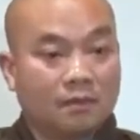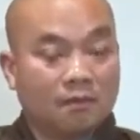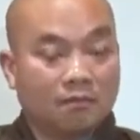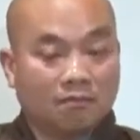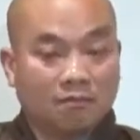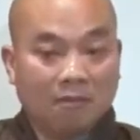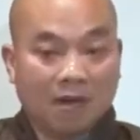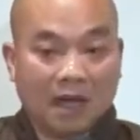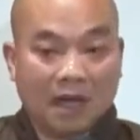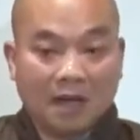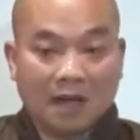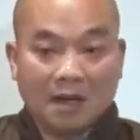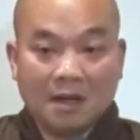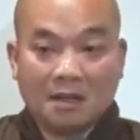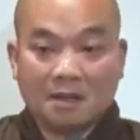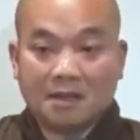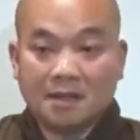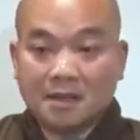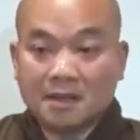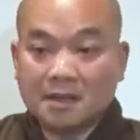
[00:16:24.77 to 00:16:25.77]
và
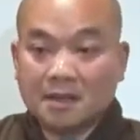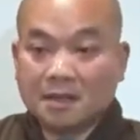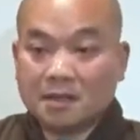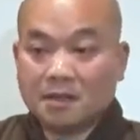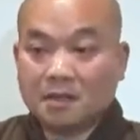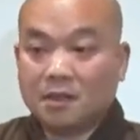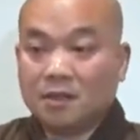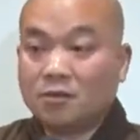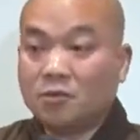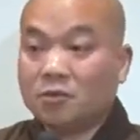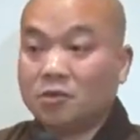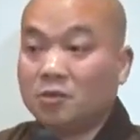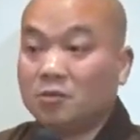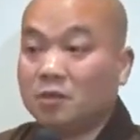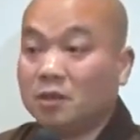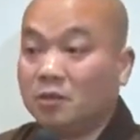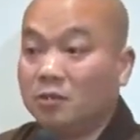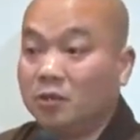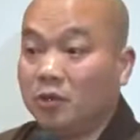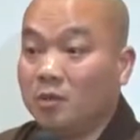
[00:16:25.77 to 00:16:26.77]
trên cơ sở của xúc
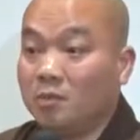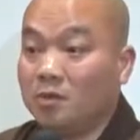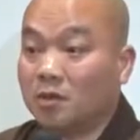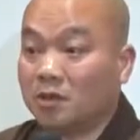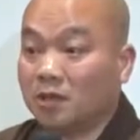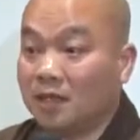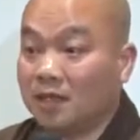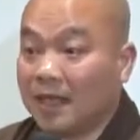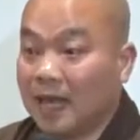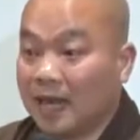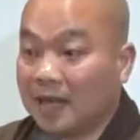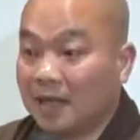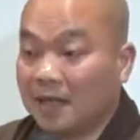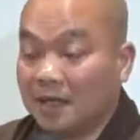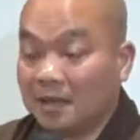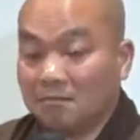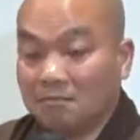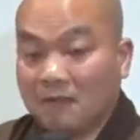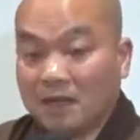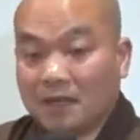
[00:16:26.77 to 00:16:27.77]
hữu đối một thời gian
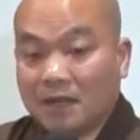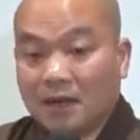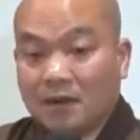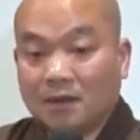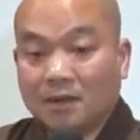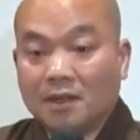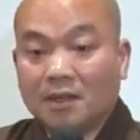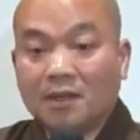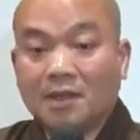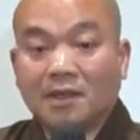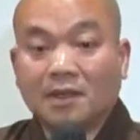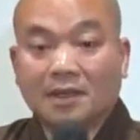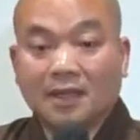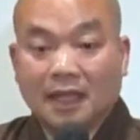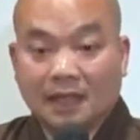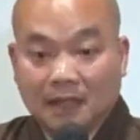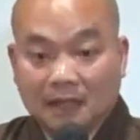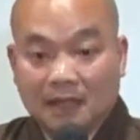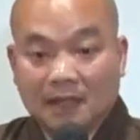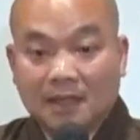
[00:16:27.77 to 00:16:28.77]
bắt đầu nó hình
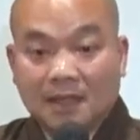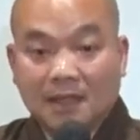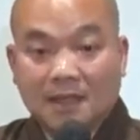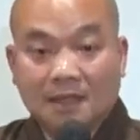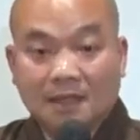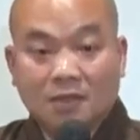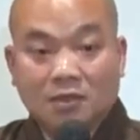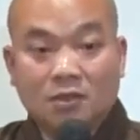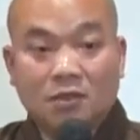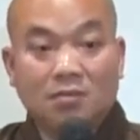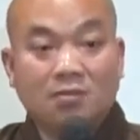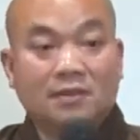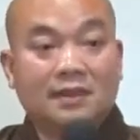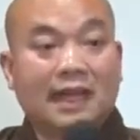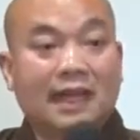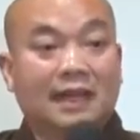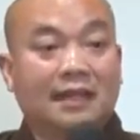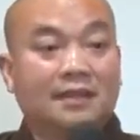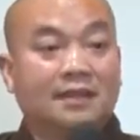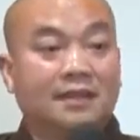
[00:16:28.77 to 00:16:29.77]
thành xúc
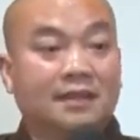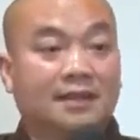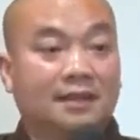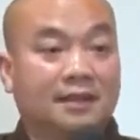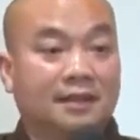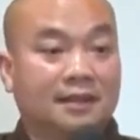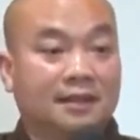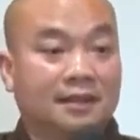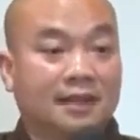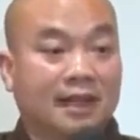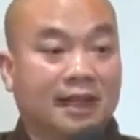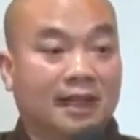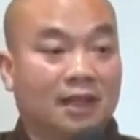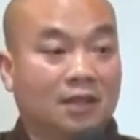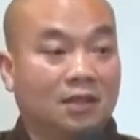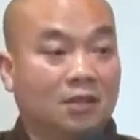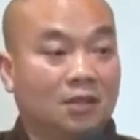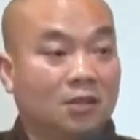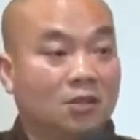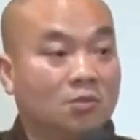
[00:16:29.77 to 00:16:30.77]
tăng thượng hay là
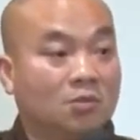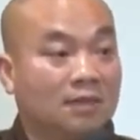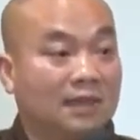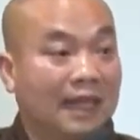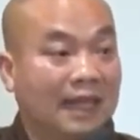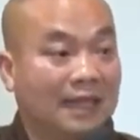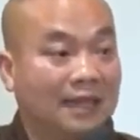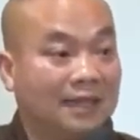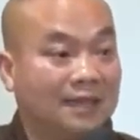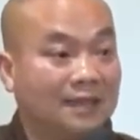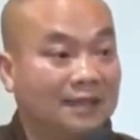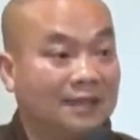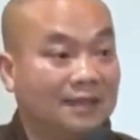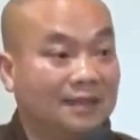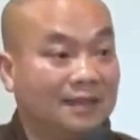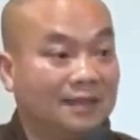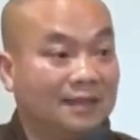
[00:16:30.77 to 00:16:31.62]
xúc tăng ngữ